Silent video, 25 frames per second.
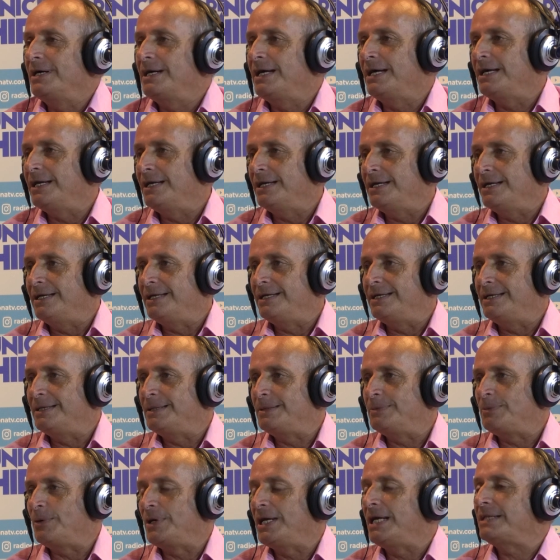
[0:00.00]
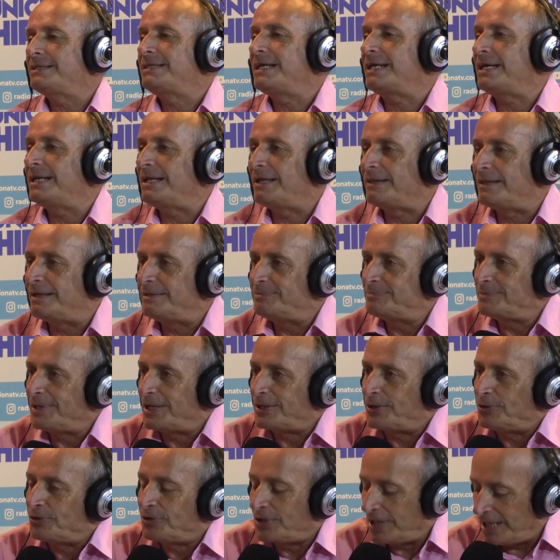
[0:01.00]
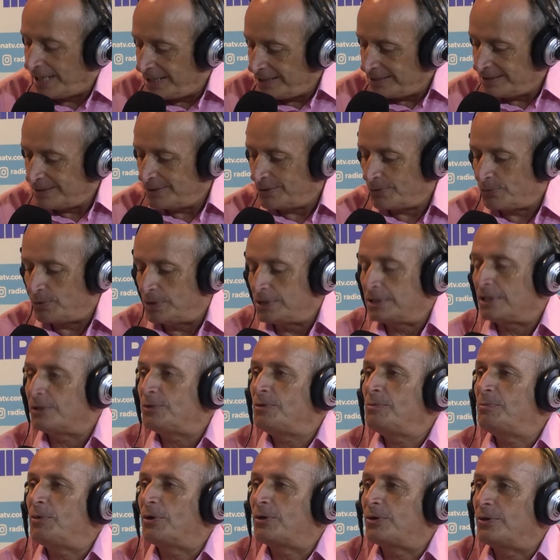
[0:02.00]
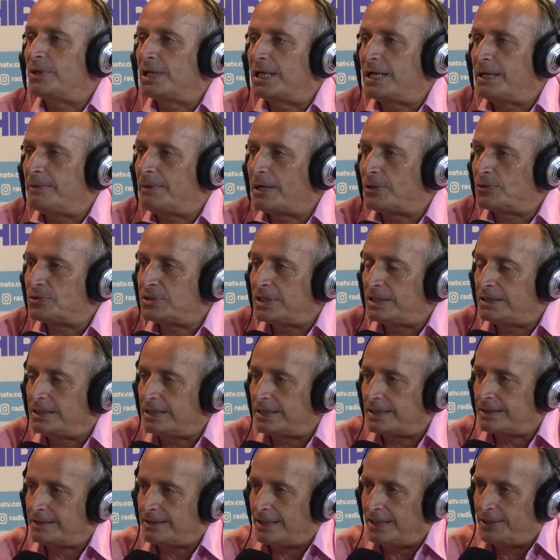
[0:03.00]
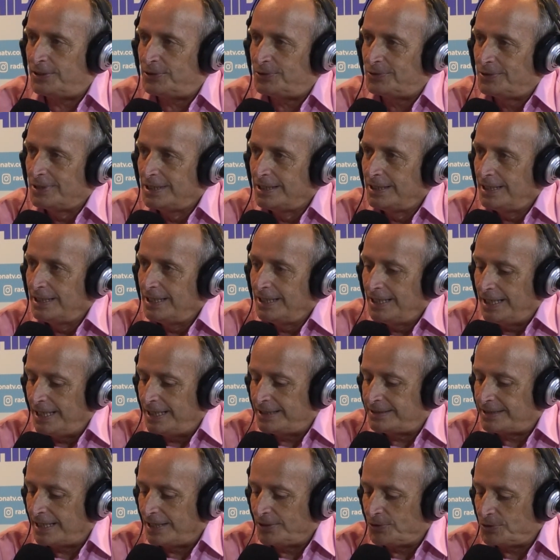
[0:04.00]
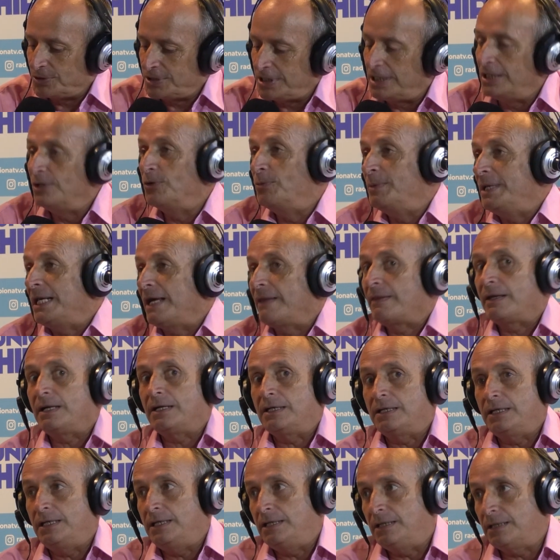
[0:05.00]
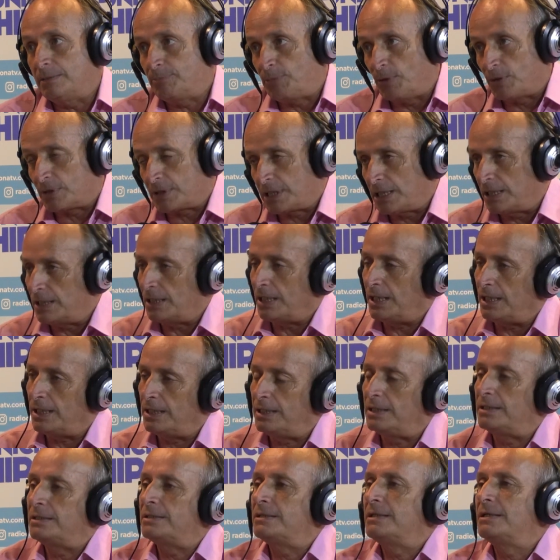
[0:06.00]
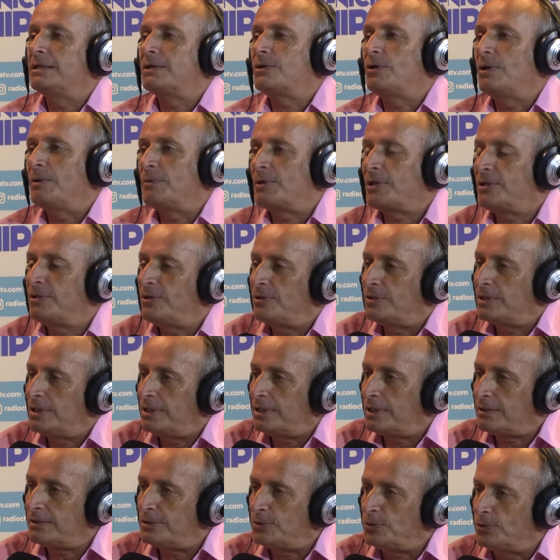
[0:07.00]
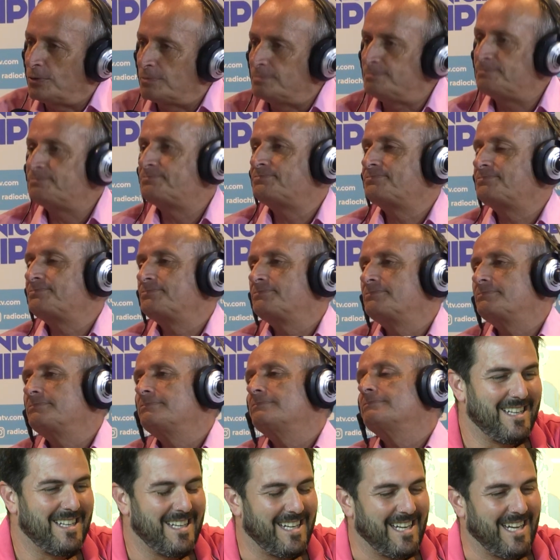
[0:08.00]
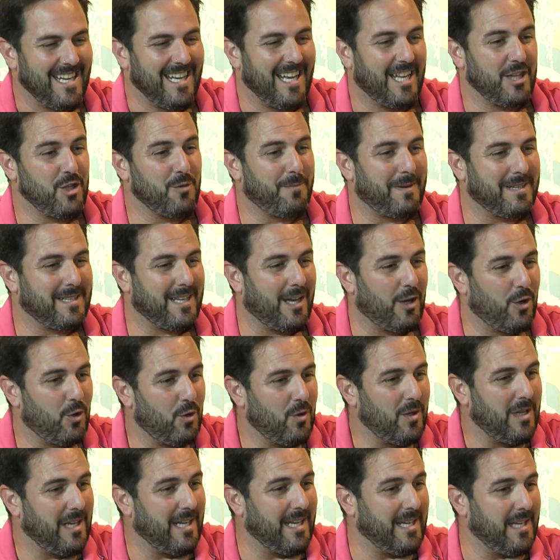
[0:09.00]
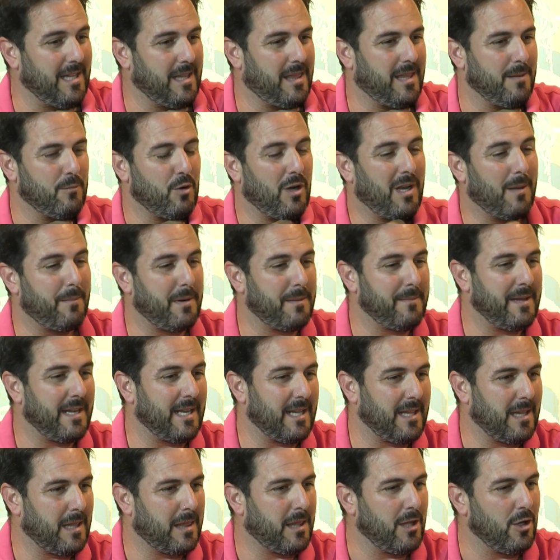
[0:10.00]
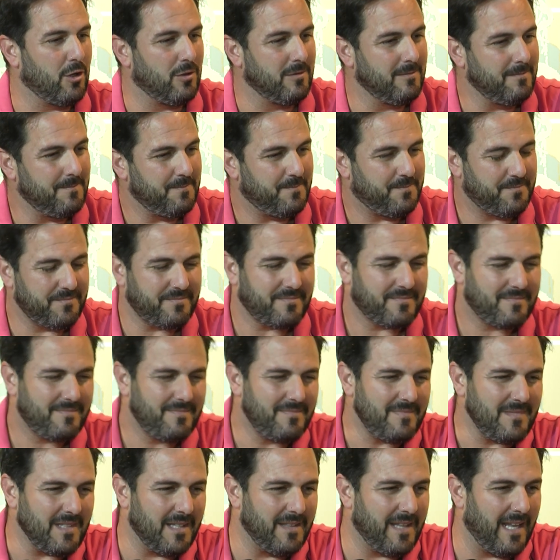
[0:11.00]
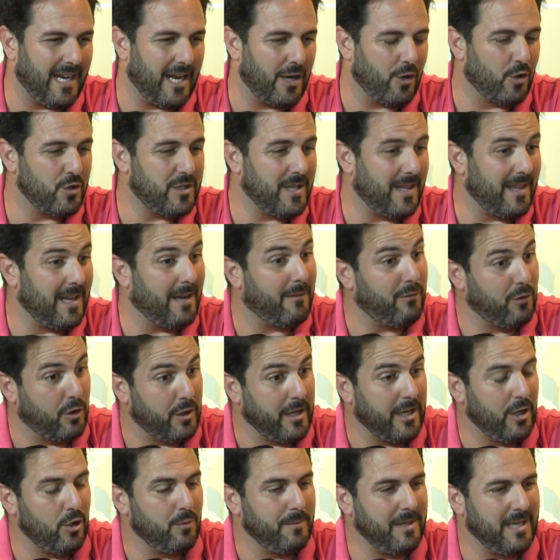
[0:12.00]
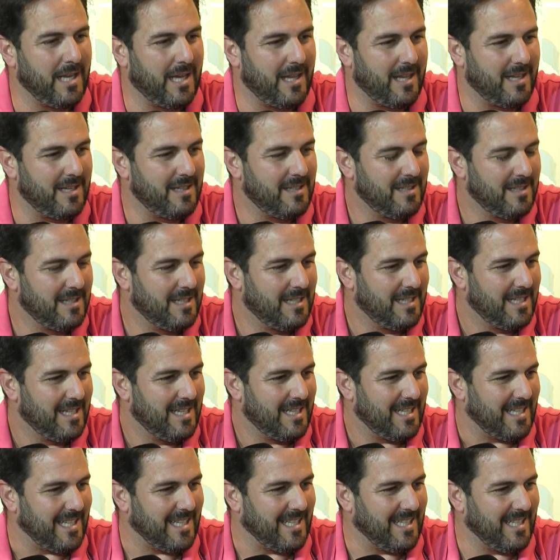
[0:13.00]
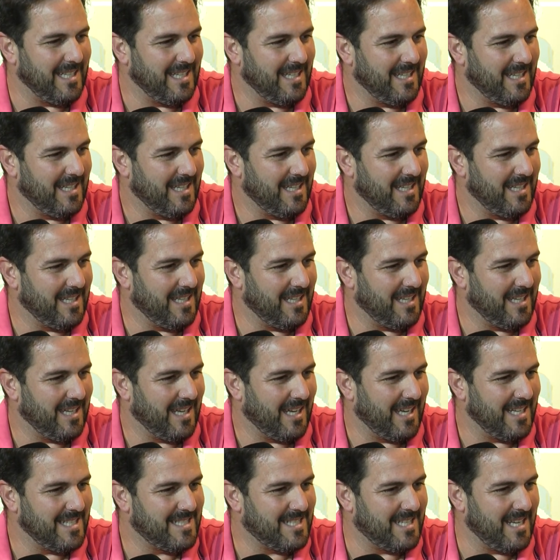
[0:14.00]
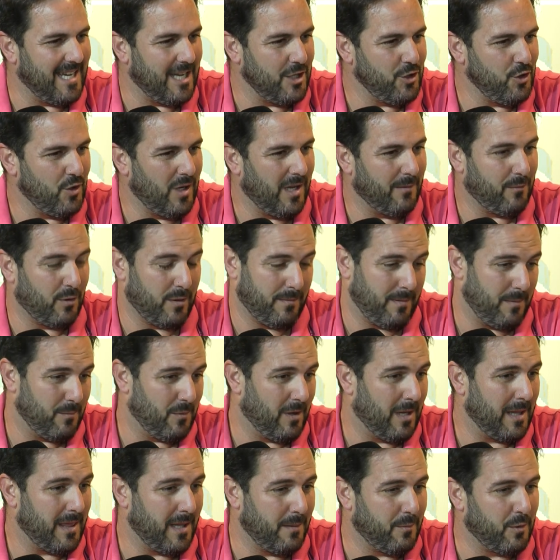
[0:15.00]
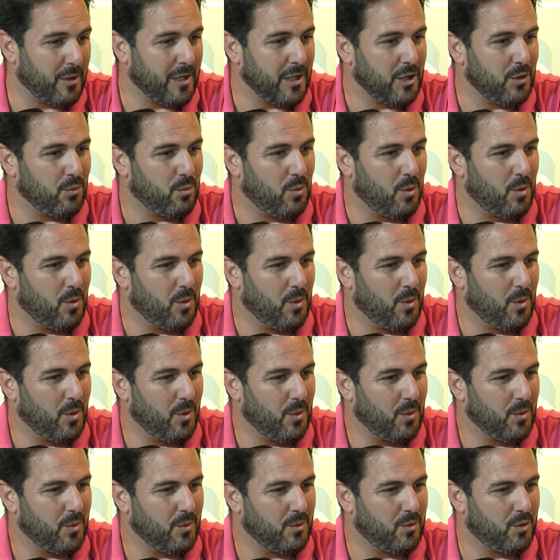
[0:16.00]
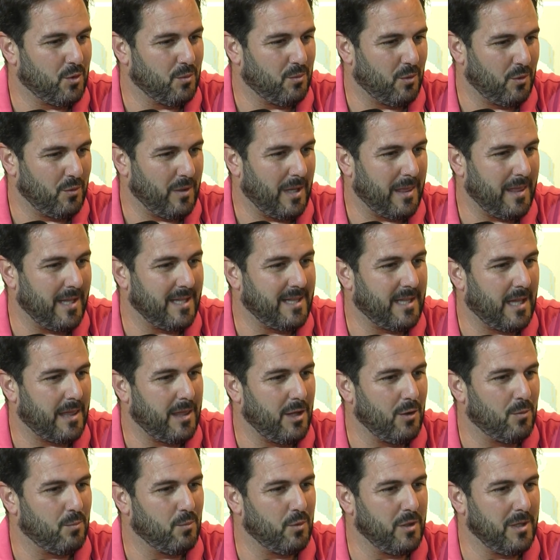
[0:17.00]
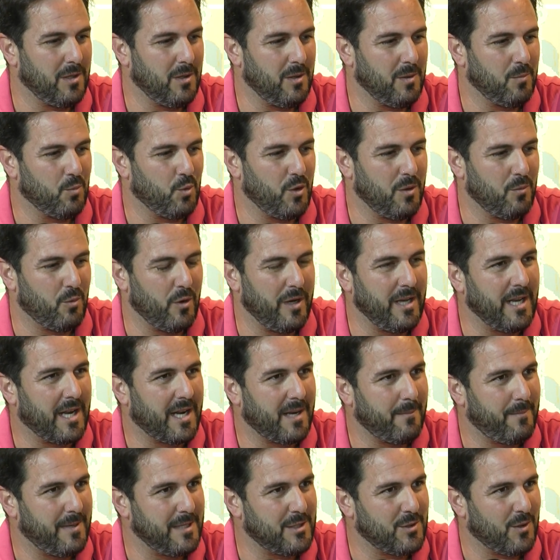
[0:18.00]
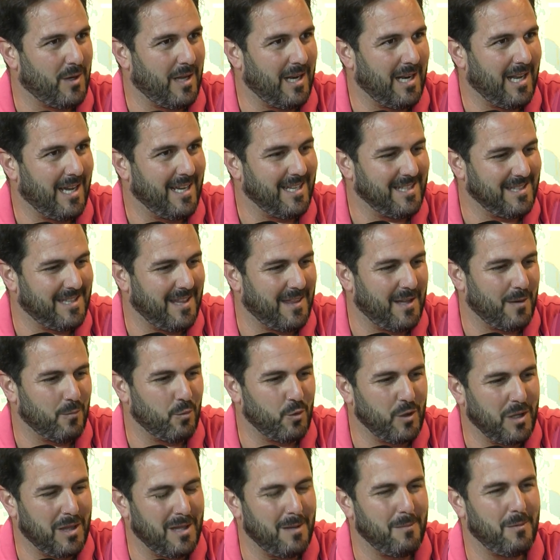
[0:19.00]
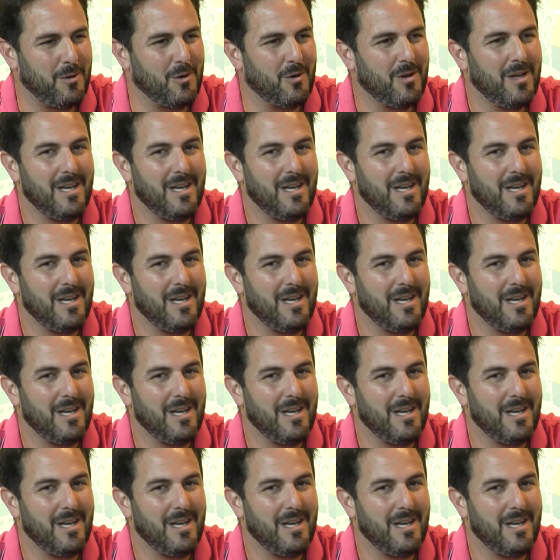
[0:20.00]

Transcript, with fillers: eh, pues antes que nada, eh, concejal, cuéntanos un poco en qué va a consistir este año esa noche iluminada y por qué la colaboración de Afitur. Sí, pues mira, el año pasado hicimos la primera edición de la Noche de las Flores Iluminadas y este año la volvemos a hacer porque tuvo, tuvo una aceptación muy, muy buena respecto a la gente del municipio,